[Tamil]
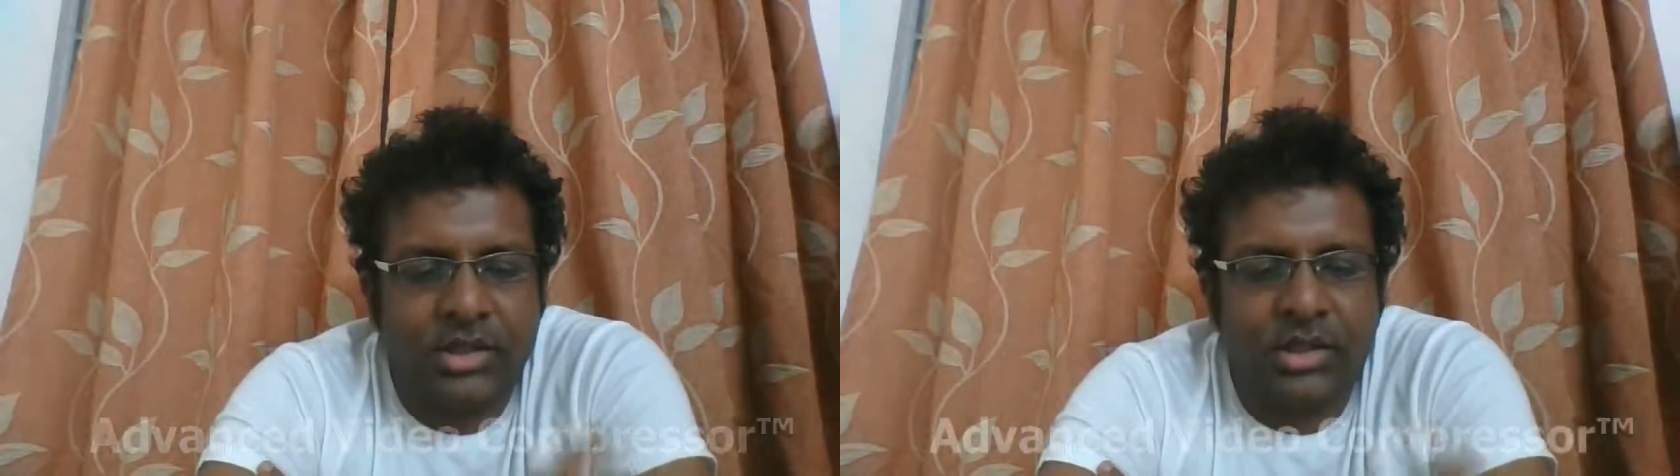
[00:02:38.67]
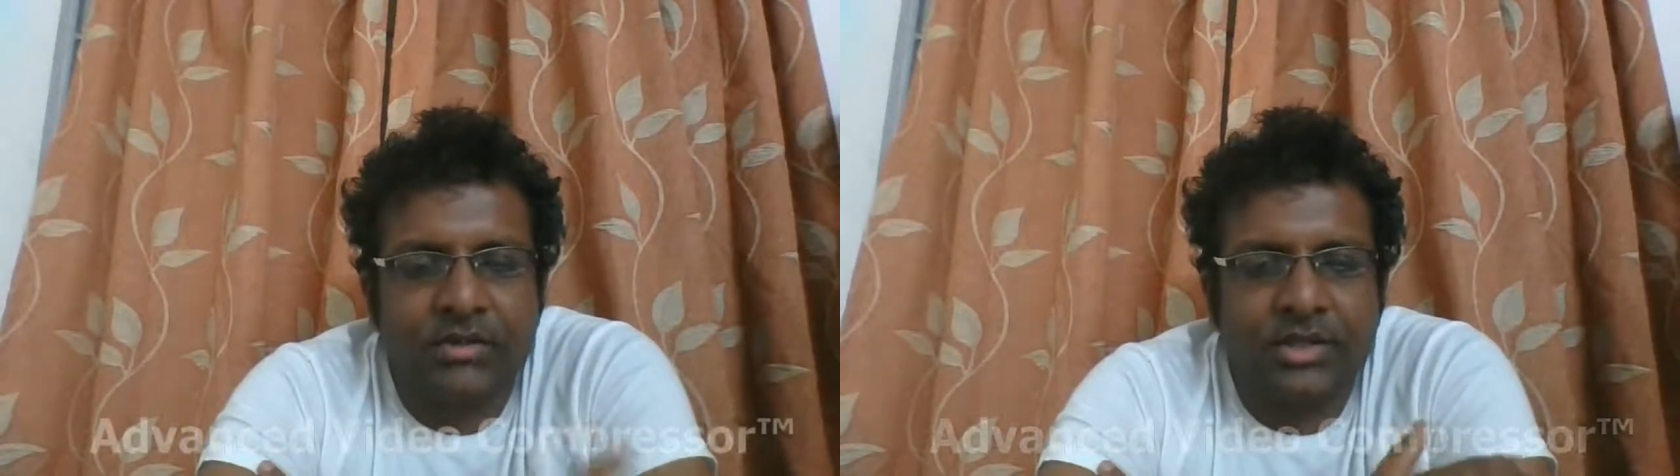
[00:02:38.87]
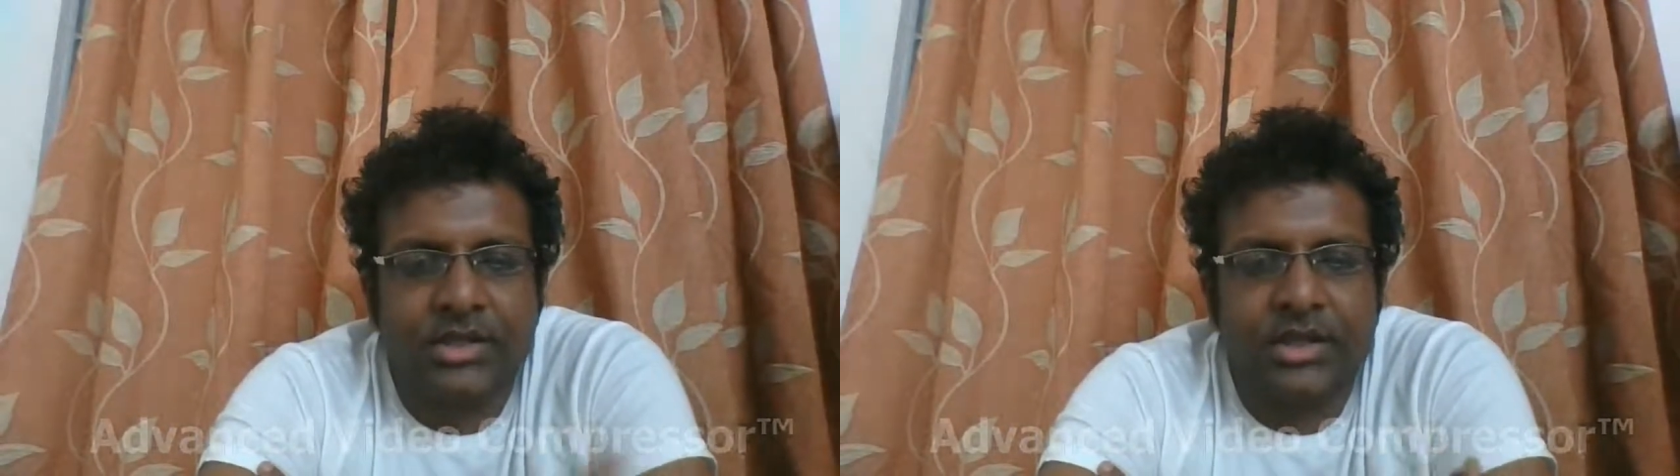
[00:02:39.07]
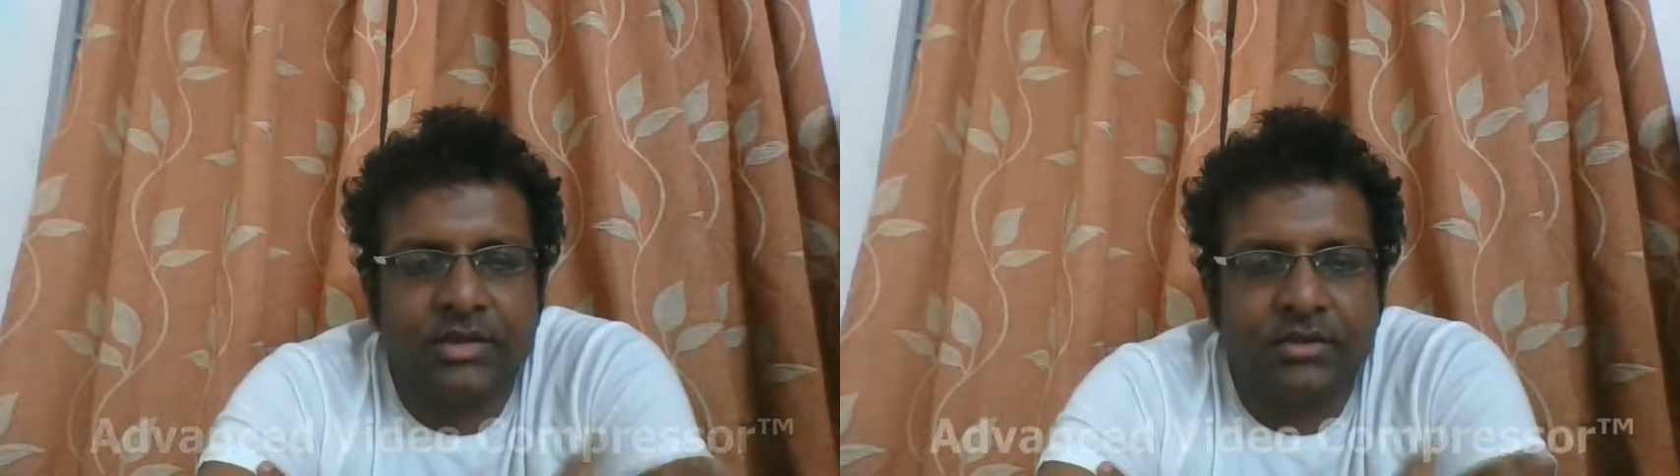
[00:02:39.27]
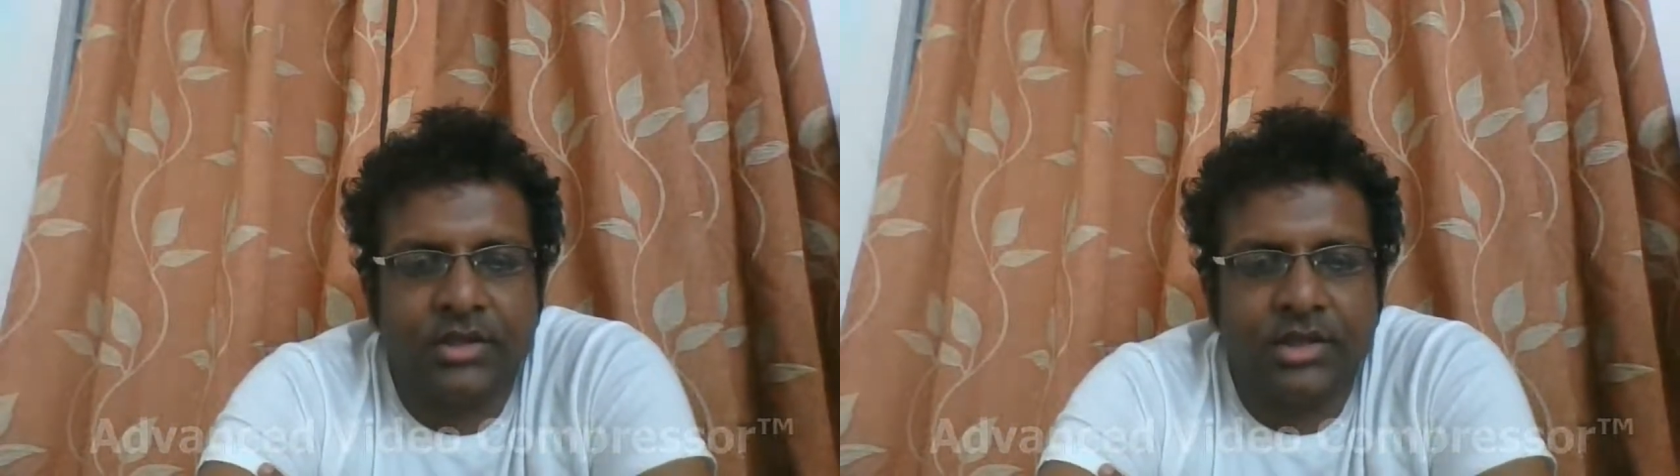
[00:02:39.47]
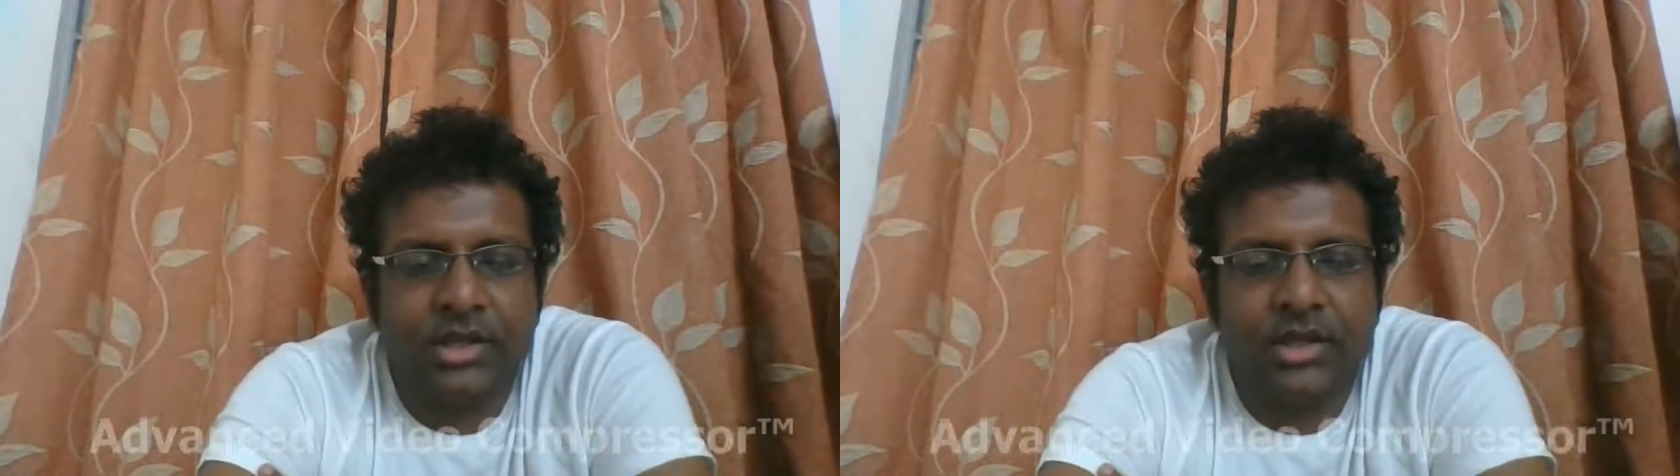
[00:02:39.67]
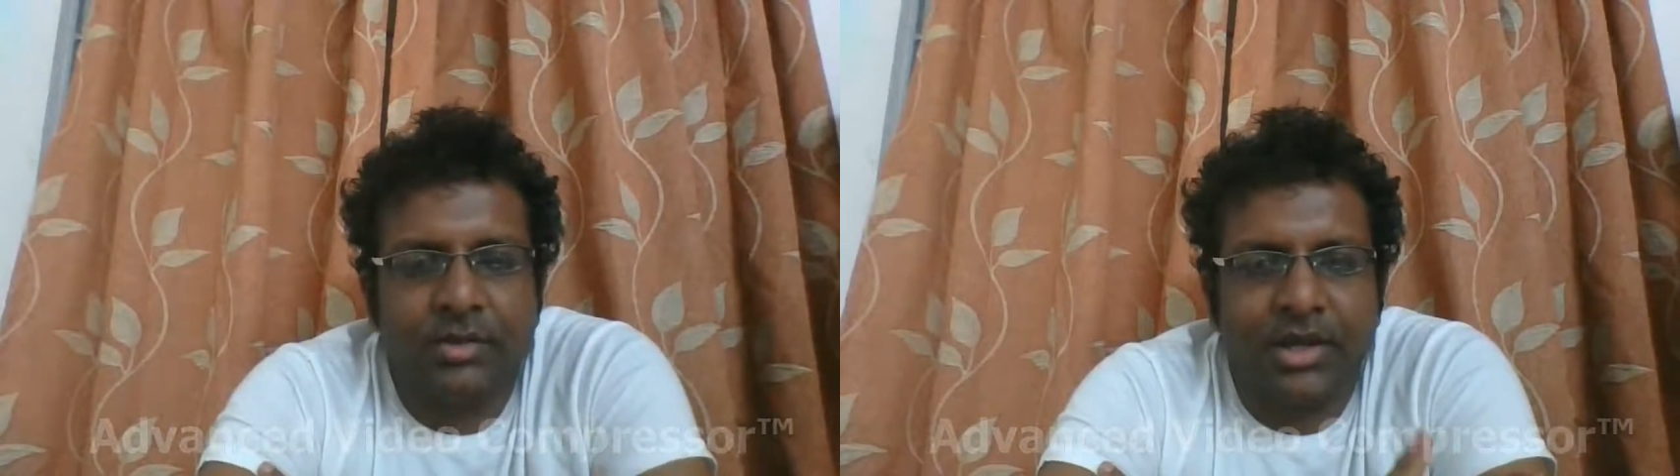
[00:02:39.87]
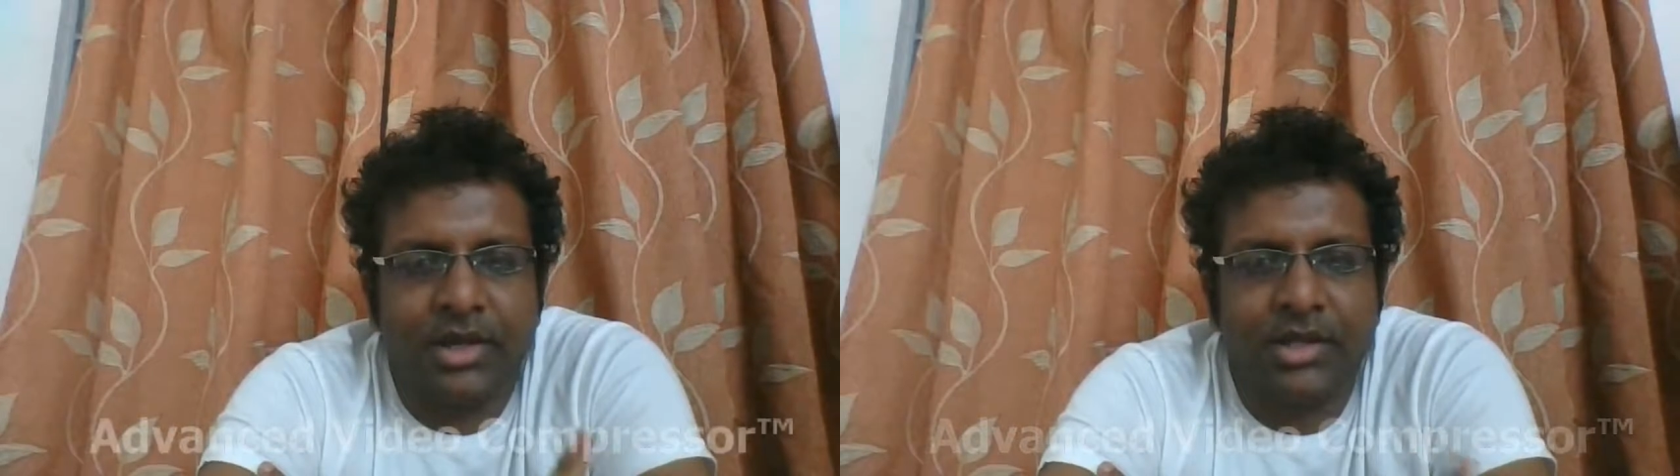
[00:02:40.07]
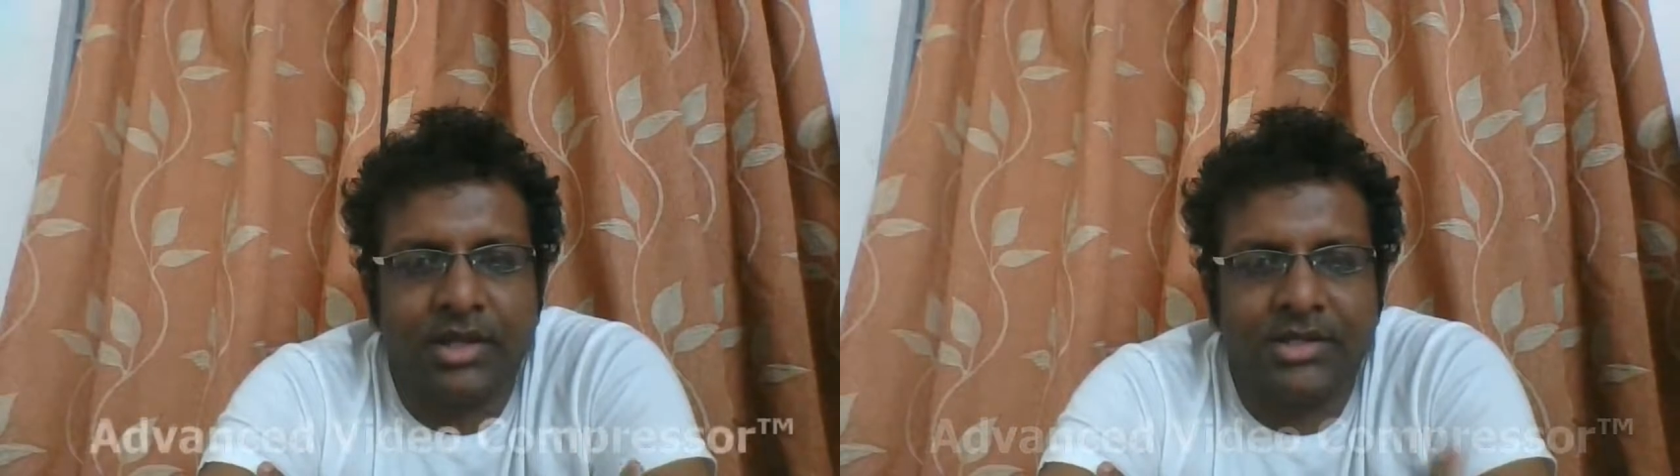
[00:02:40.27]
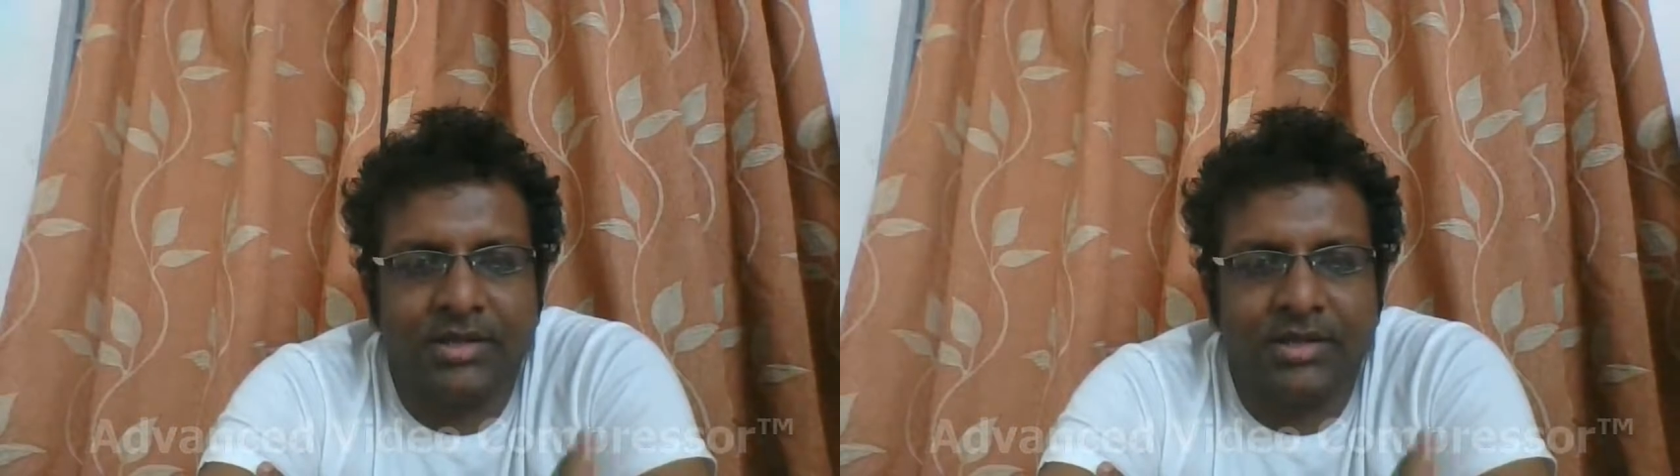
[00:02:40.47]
சின்ன வயசுலேருந்து வந்துட்டு இந்த படிக்கிற